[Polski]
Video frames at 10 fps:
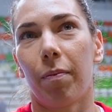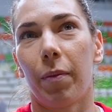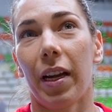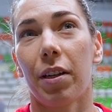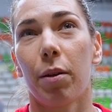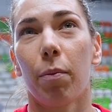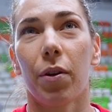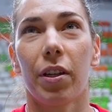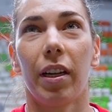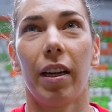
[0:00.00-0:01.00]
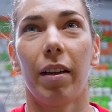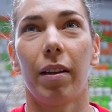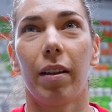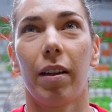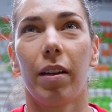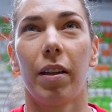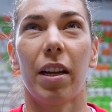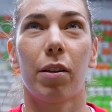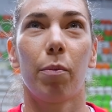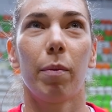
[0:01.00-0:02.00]
Naszym może, e,
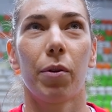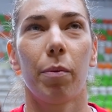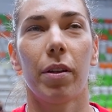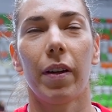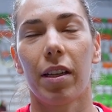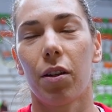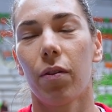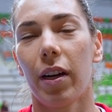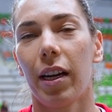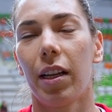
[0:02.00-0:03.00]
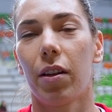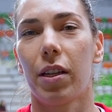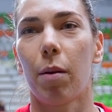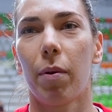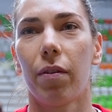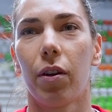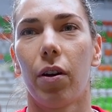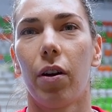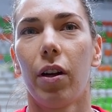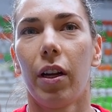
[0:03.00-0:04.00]
na co my musimy zwracać uwagę, to jest na
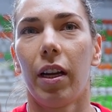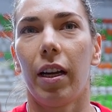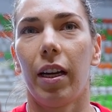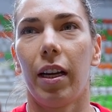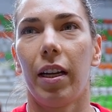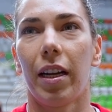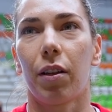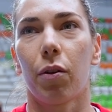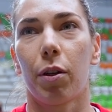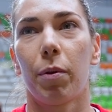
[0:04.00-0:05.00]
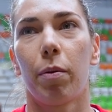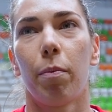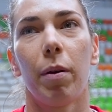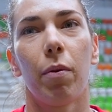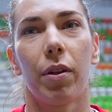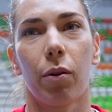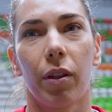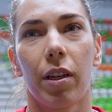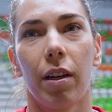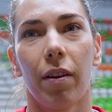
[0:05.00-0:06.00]
pewno e, na to, żebyśmy my były
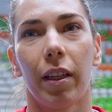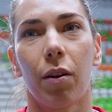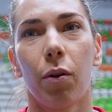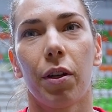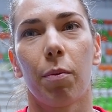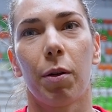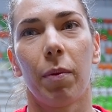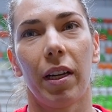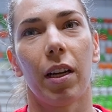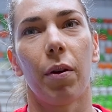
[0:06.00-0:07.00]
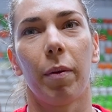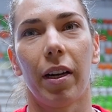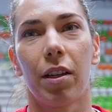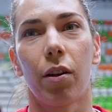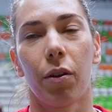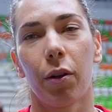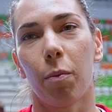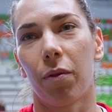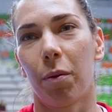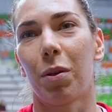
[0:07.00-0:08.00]
skuteczne w ataku i żebyśmy nie dały im grać
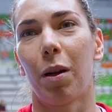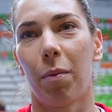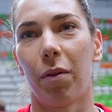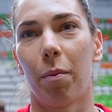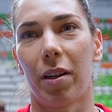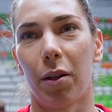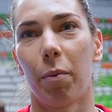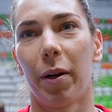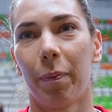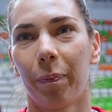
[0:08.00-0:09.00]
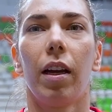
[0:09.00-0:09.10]
kontrą, bo w tym są na pewno bardzo dobre.